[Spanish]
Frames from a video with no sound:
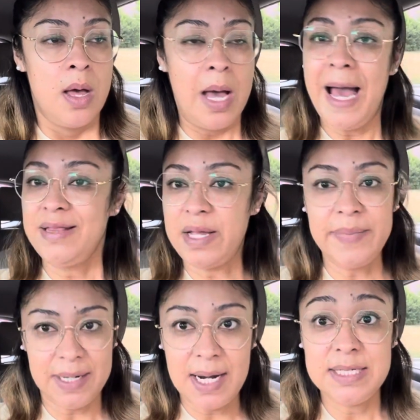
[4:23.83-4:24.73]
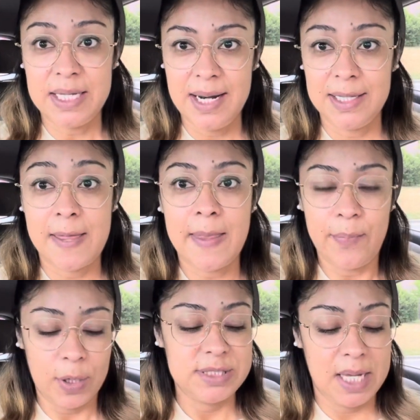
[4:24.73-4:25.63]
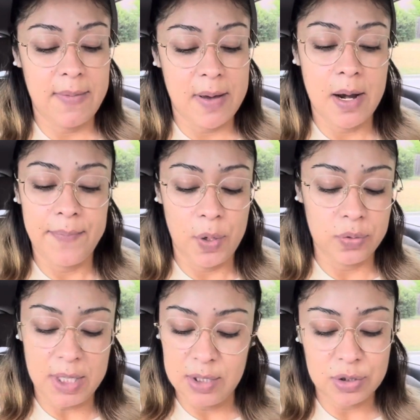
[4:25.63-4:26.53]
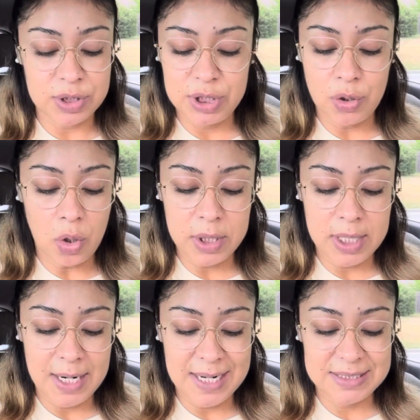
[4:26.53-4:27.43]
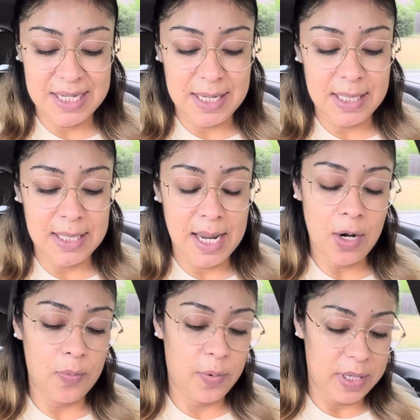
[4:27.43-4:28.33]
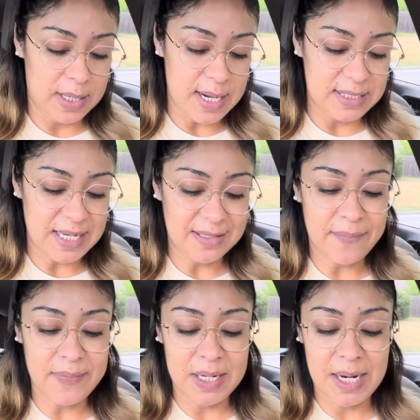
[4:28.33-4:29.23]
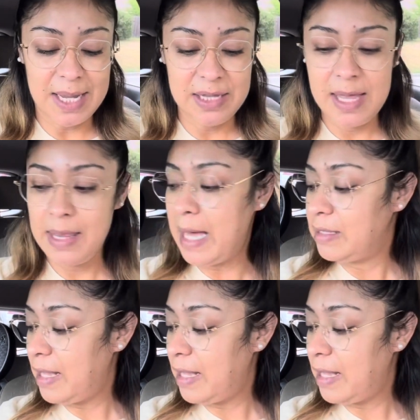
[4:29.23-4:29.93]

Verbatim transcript: Ah, también realizar en la tienda, porque sé que me van a preguntar. Entonces, si no lo quieren hacer en línea, lo pueden realizar también en la tienda.